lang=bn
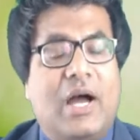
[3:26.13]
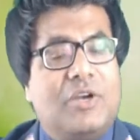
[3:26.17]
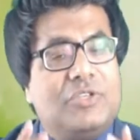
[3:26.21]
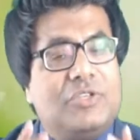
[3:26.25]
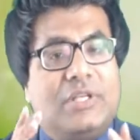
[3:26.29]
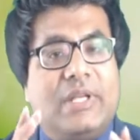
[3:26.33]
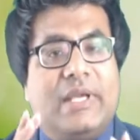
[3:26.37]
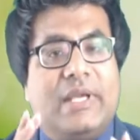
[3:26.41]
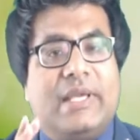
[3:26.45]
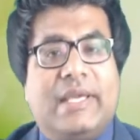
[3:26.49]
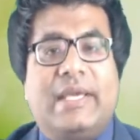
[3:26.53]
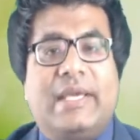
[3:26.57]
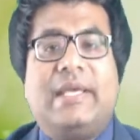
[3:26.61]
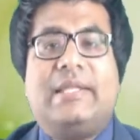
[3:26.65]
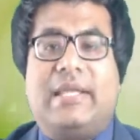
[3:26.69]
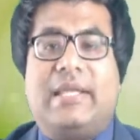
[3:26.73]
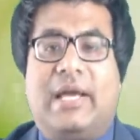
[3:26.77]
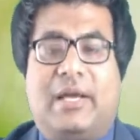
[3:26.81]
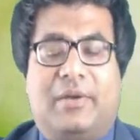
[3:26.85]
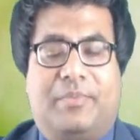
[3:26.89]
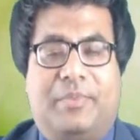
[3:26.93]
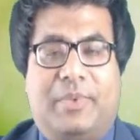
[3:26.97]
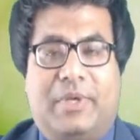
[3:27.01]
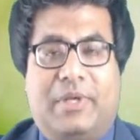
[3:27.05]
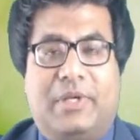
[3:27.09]
আসলে কি
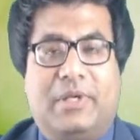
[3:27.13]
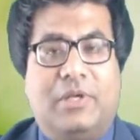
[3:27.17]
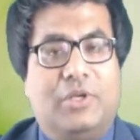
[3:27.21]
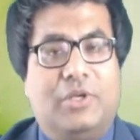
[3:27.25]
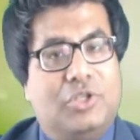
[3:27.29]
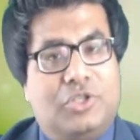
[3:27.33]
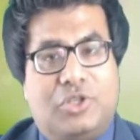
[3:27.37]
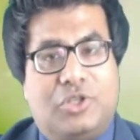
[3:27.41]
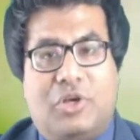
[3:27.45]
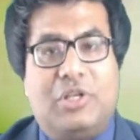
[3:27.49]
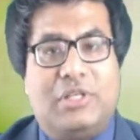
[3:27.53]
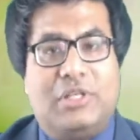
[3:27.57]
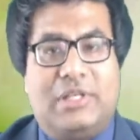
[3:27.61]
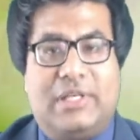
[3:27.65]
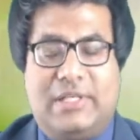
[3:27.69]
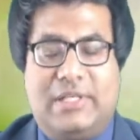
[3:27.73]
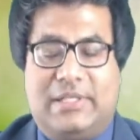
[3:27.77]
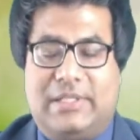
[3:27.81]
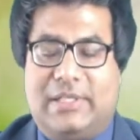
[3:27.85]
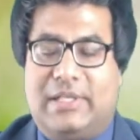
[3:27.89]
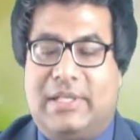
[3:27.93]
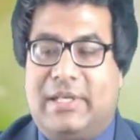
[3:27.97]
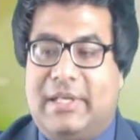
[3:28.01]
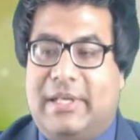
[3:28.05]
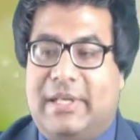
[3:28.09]
থাকবে চলো সেটা
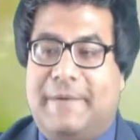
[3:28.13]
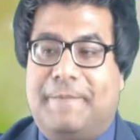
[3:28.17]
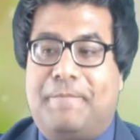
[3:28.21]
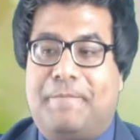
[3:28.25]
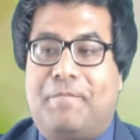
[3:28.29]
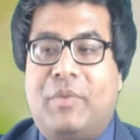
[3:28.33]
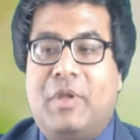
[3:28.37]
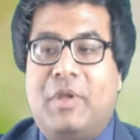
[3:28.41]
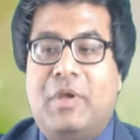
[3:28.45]
জেনে নেই